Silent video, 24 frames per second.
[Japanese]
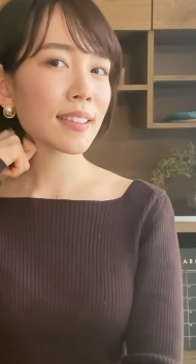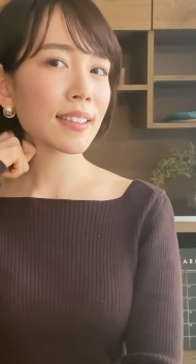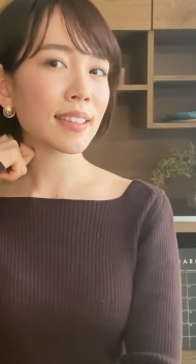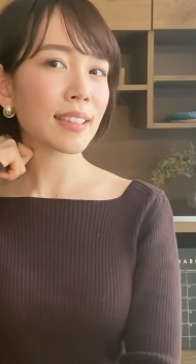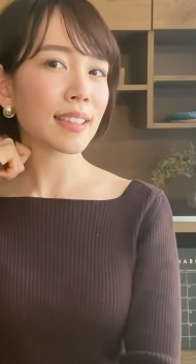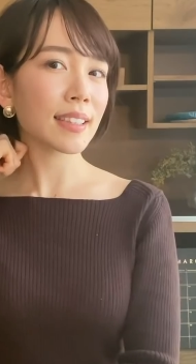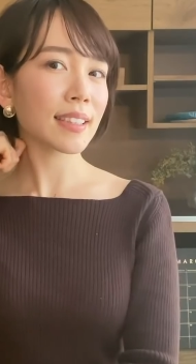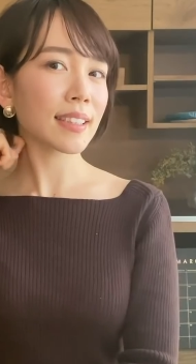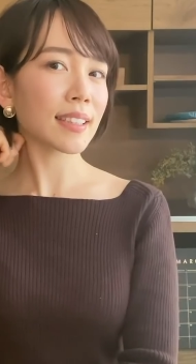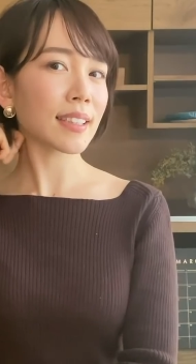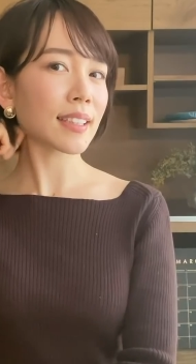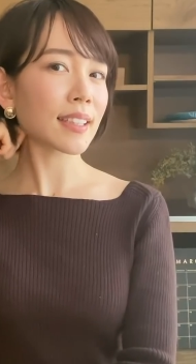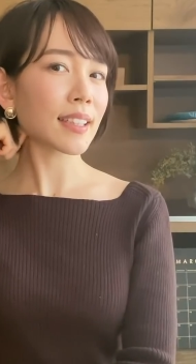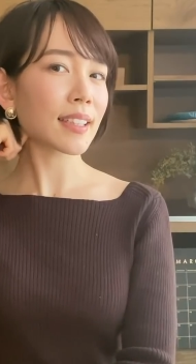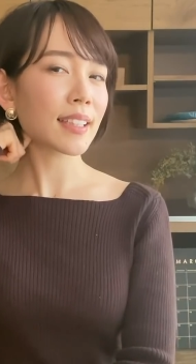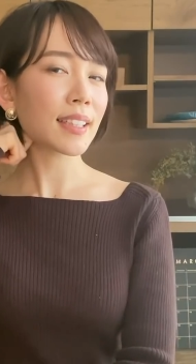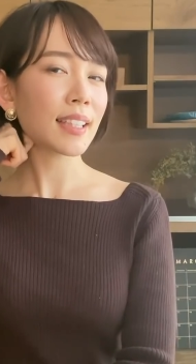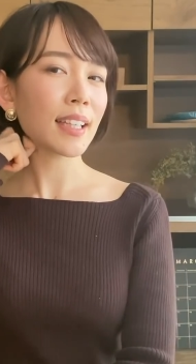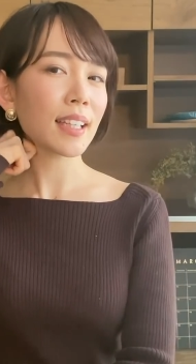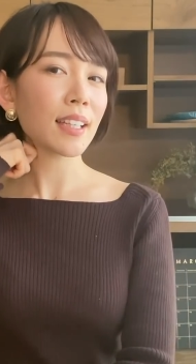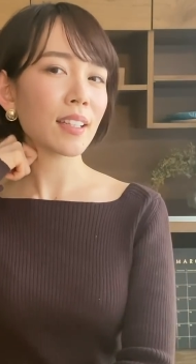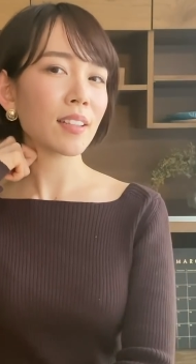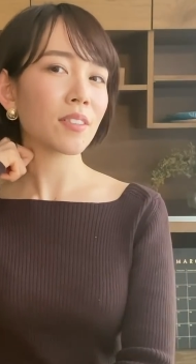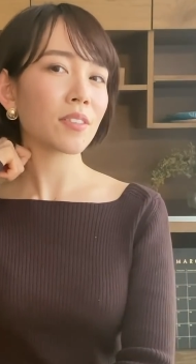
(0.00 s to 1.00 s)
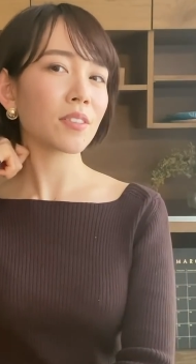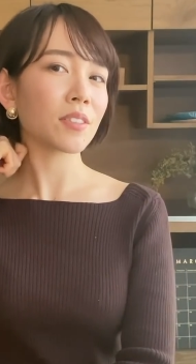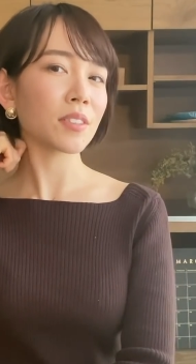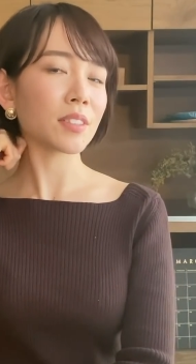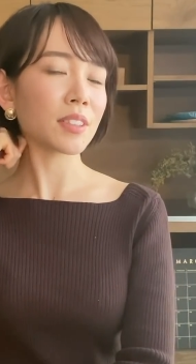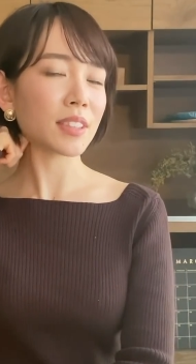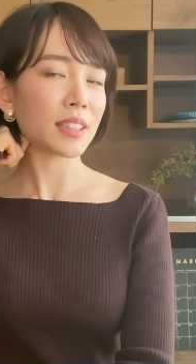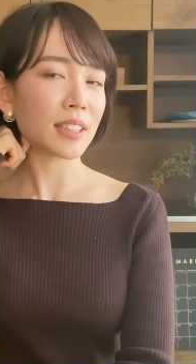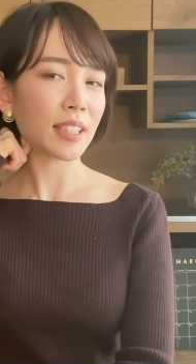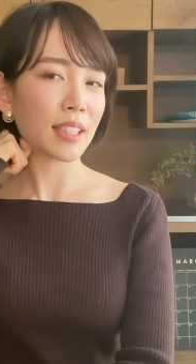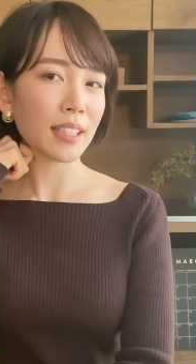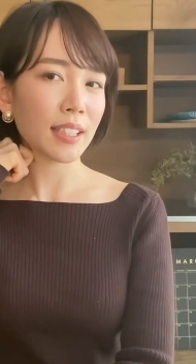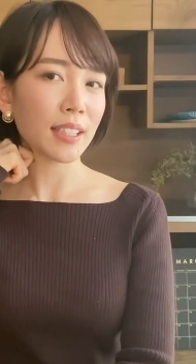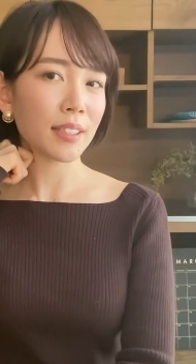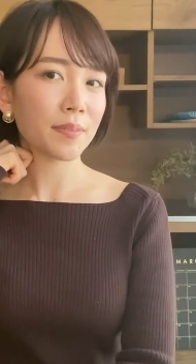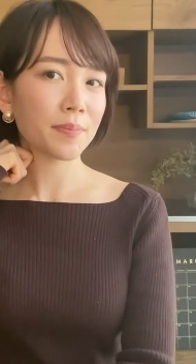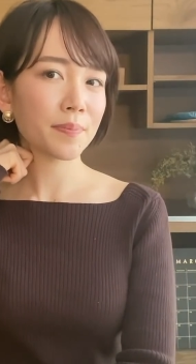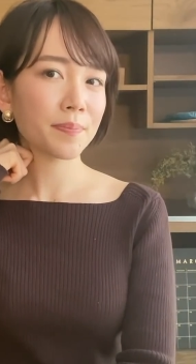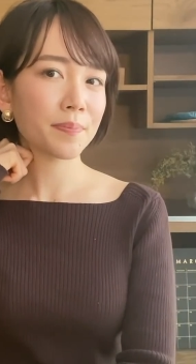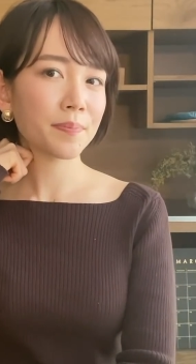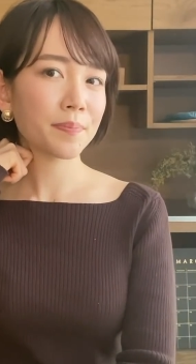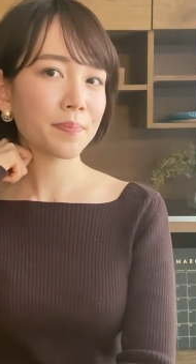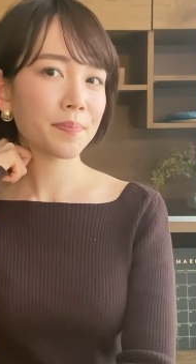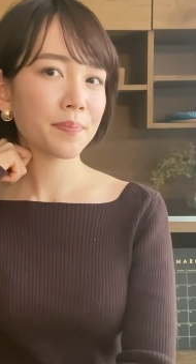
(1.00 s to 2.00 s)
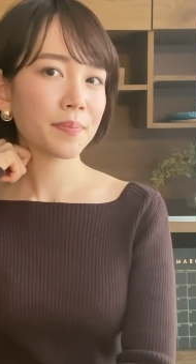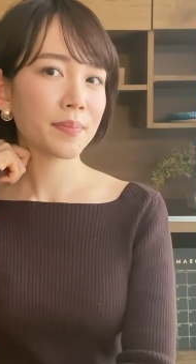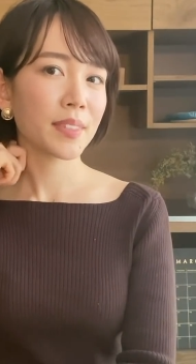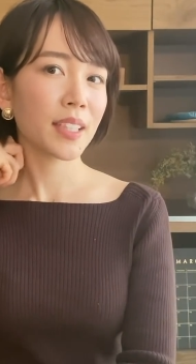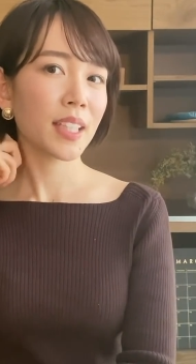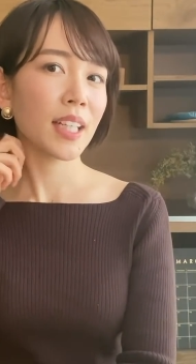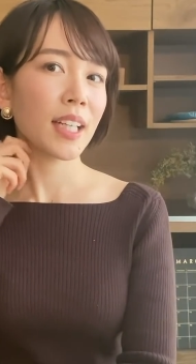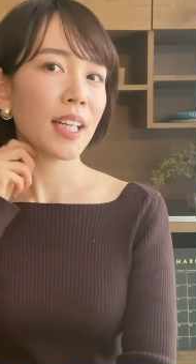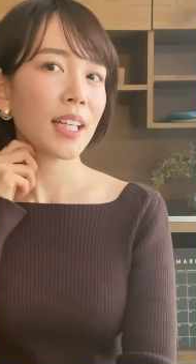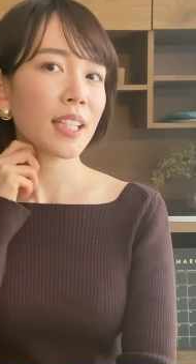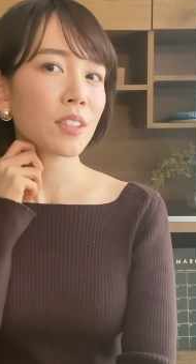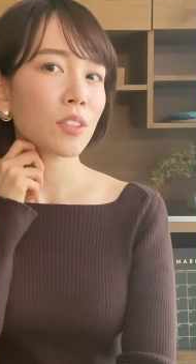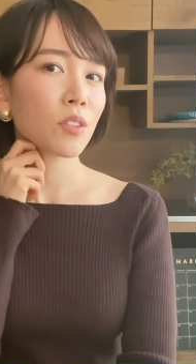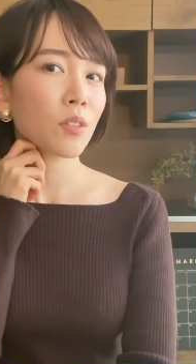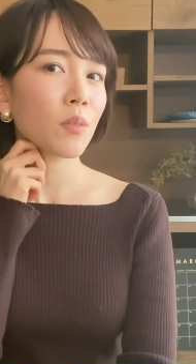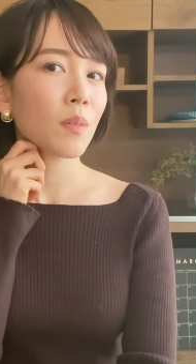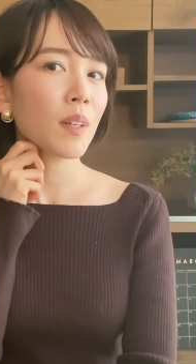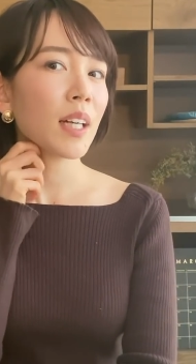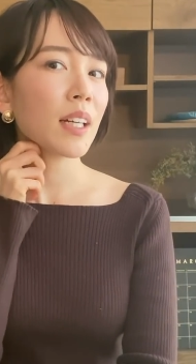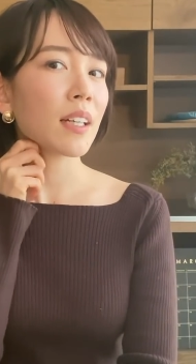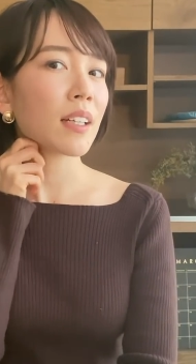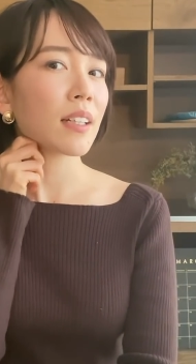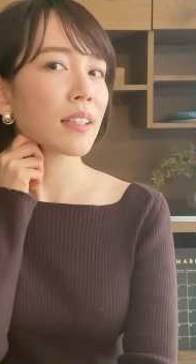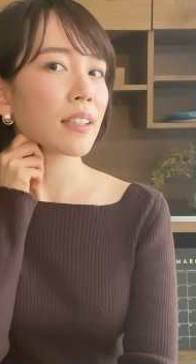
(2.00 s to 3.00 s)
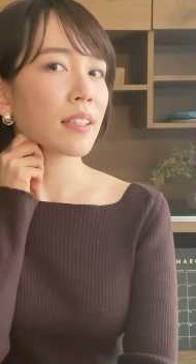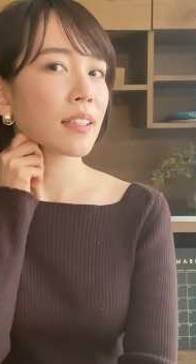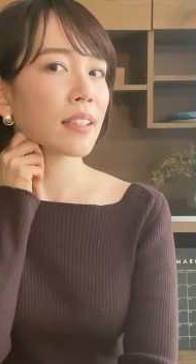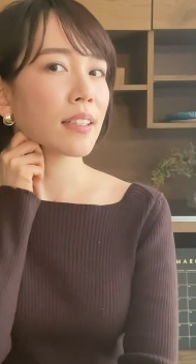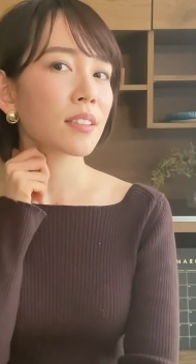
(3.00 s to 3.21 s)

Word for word: 引っ掛けてほぐしたり、あとは